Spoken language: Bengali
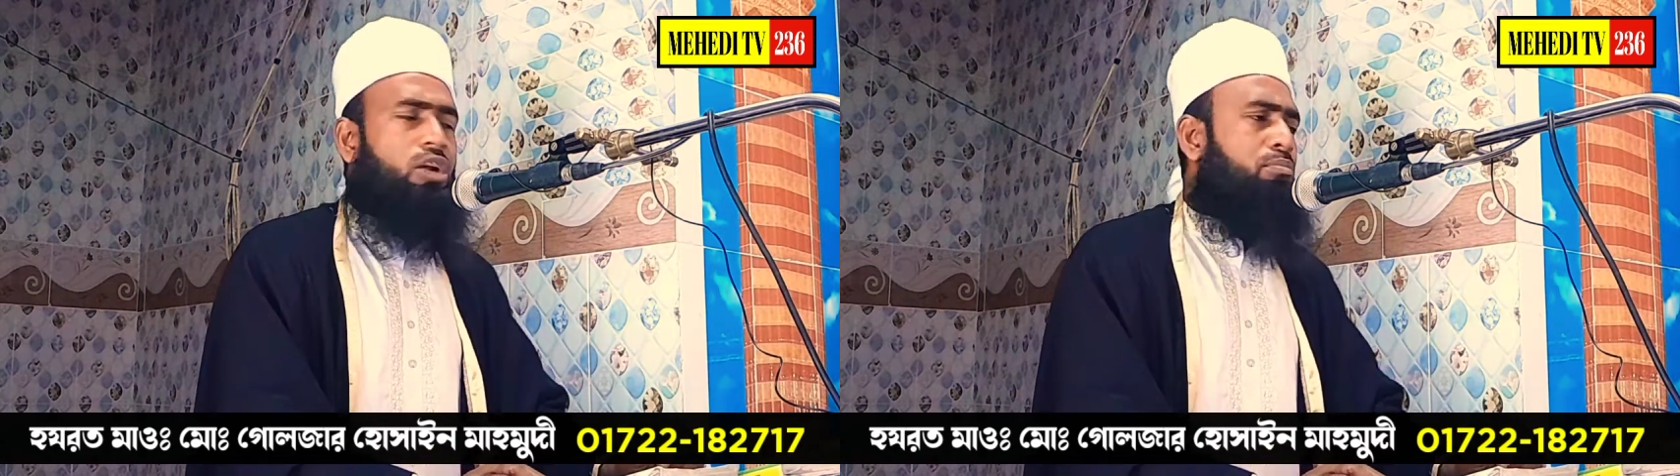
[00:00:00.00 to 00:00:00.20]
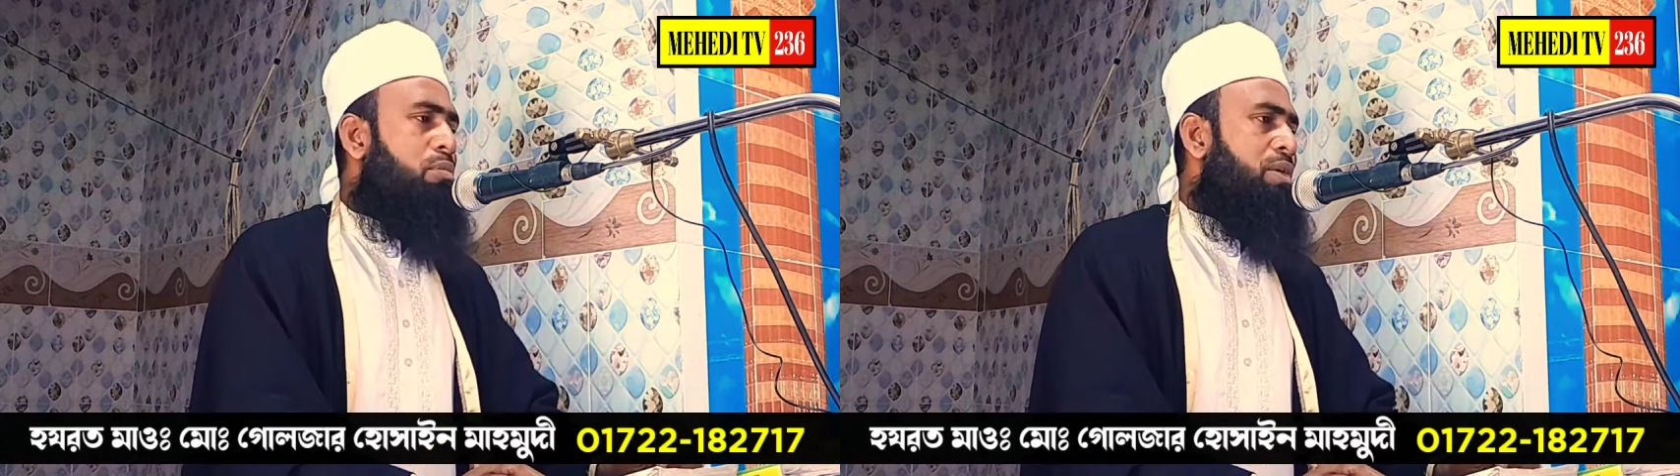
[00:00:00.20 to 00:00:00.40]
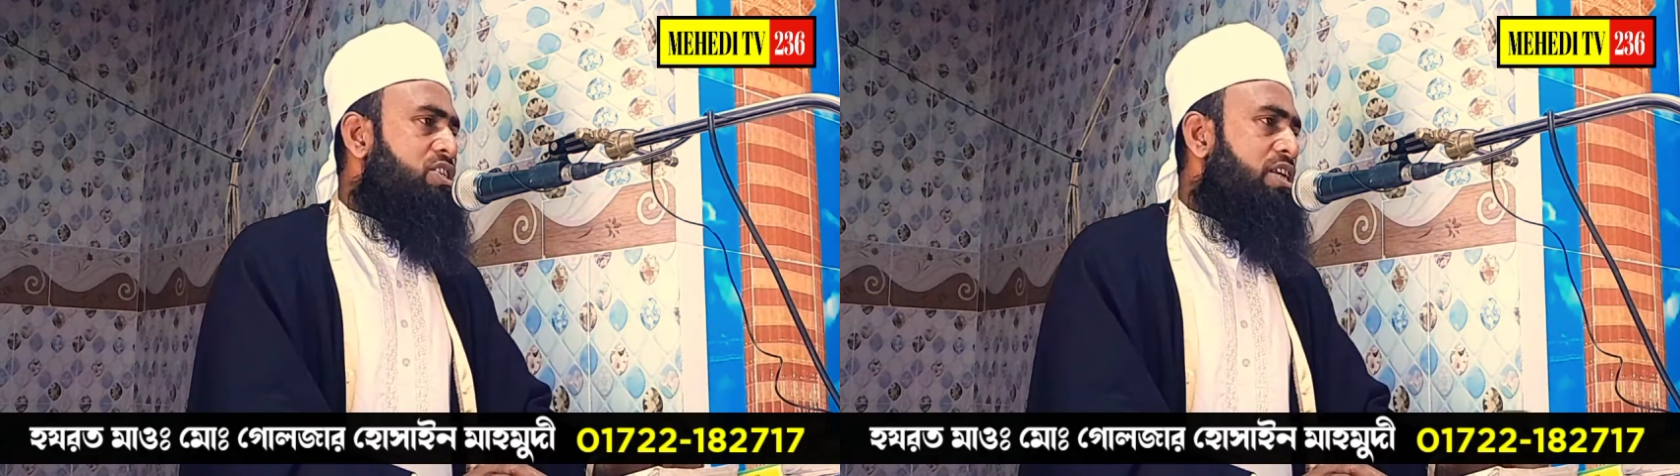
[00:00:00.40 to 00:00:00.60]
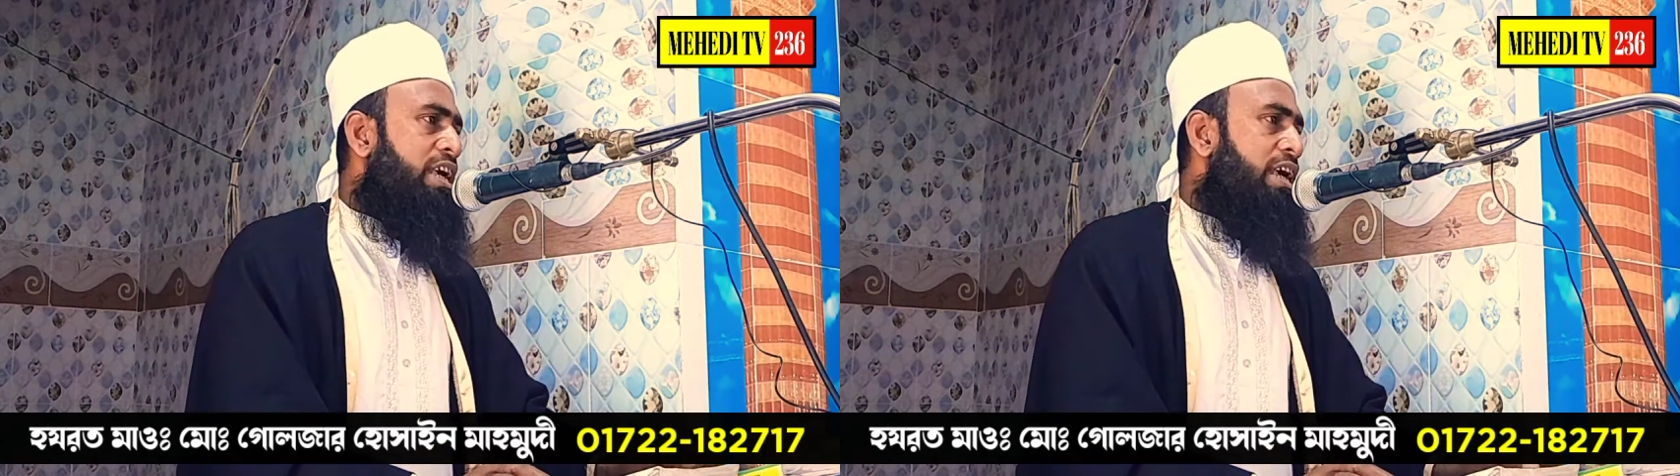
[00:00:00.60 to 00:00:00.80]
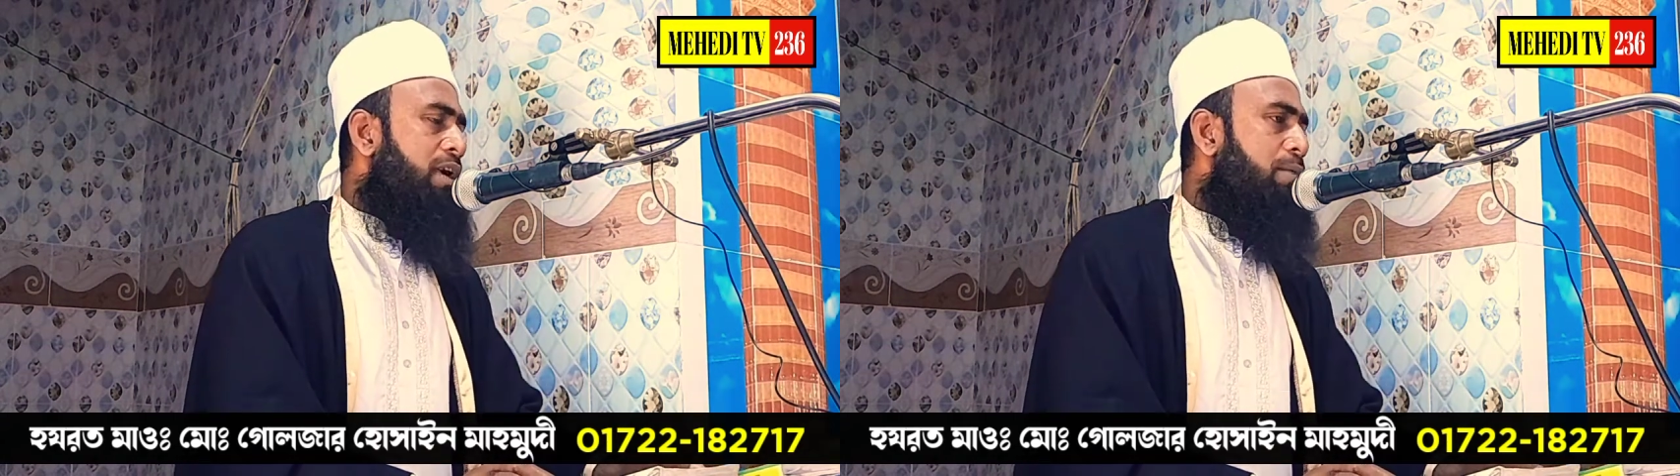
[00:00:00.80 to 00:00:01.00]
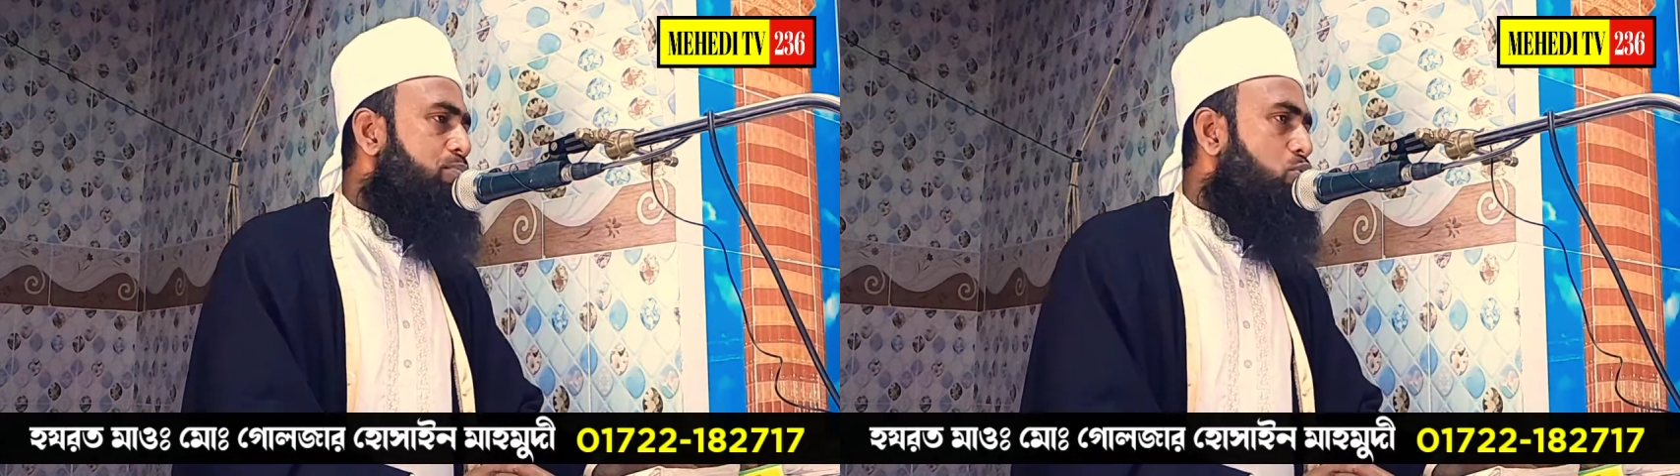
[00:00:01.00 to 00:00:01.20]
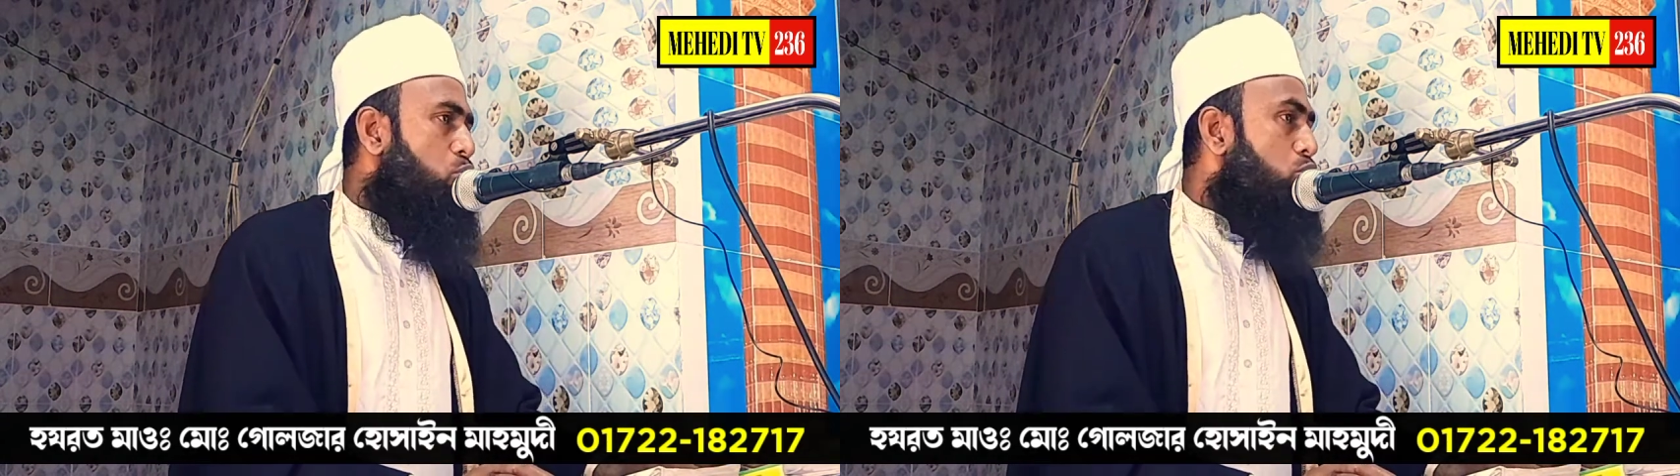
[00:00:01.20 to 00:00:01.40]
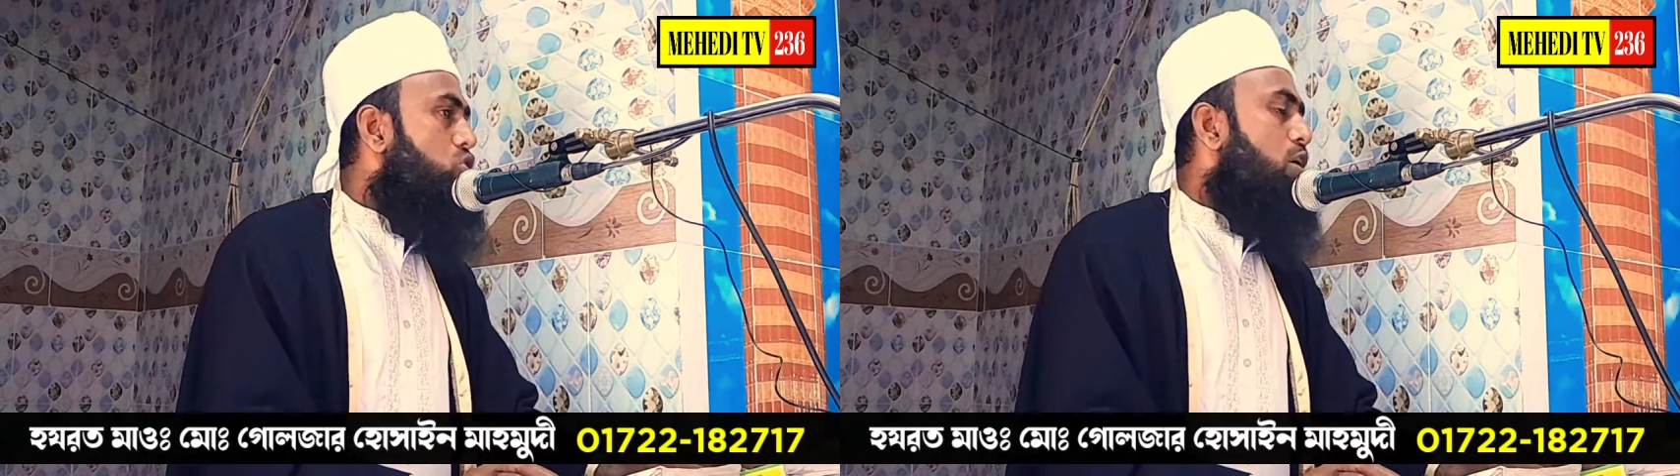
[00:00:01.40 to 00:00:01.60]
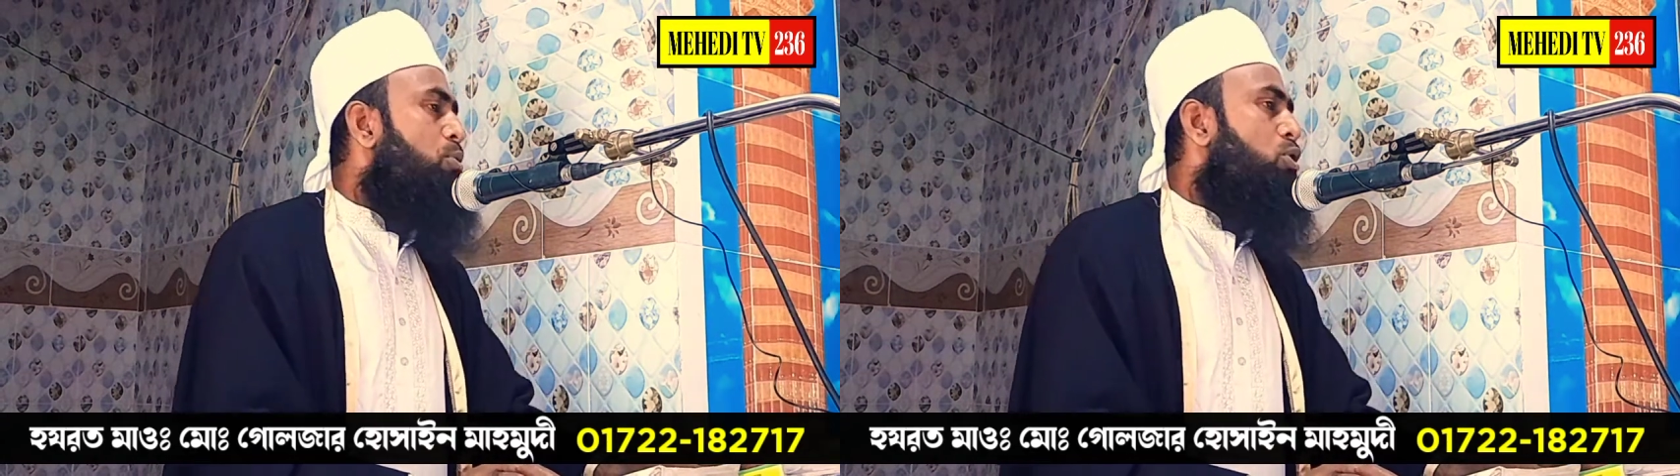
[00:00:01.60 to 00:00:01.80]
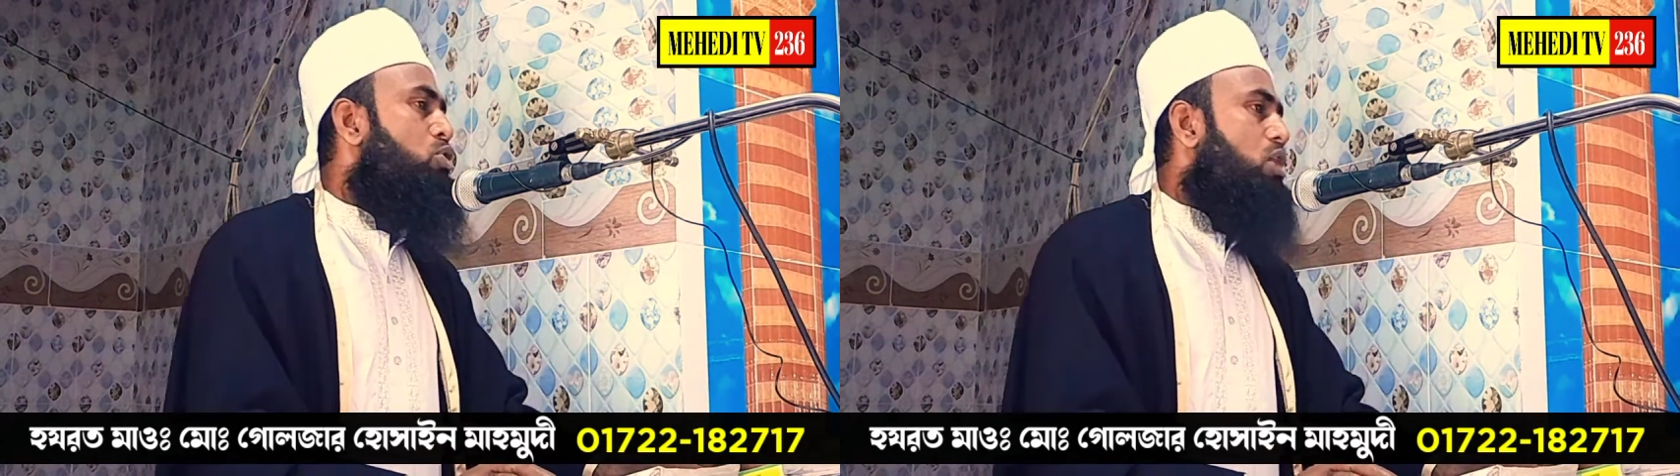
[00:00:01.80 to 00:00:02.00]
জন্মবার্ষিকী
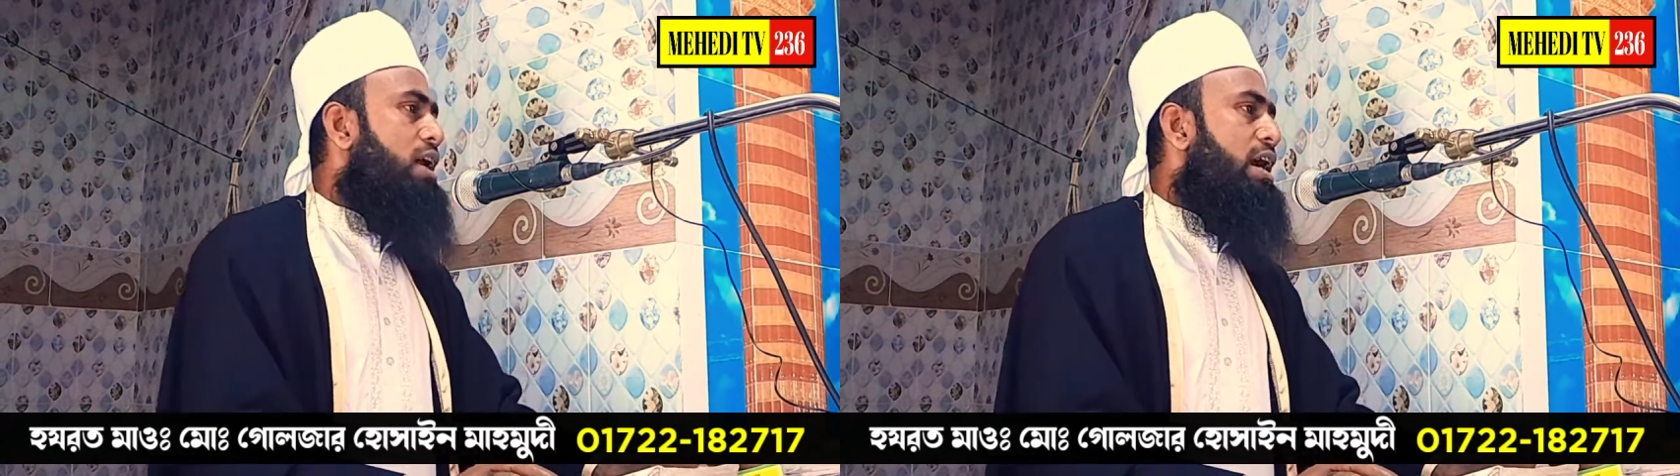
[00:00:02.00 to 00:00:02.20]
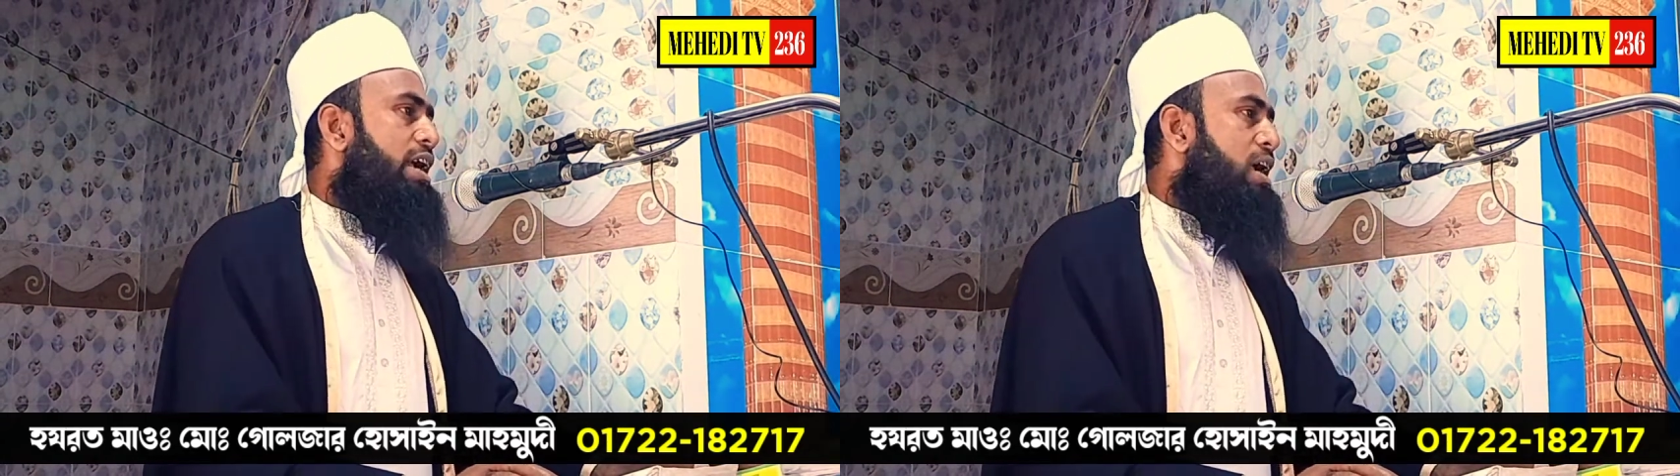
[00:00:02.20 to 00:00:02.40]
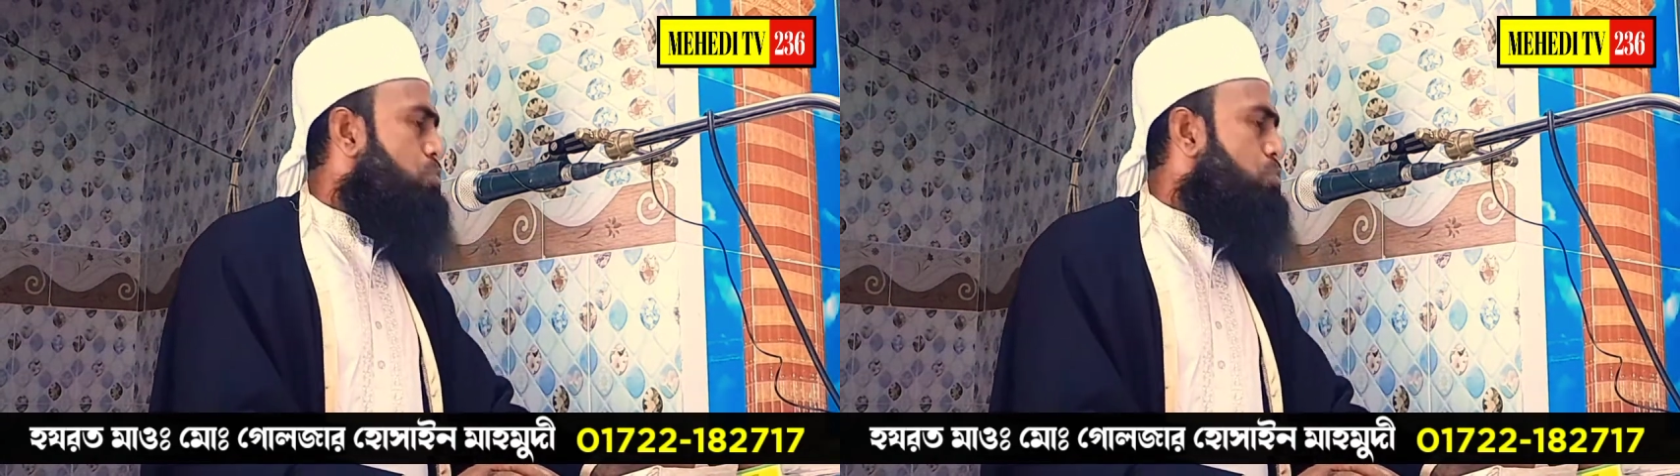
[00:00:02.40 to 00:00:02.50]
উদযাপন করা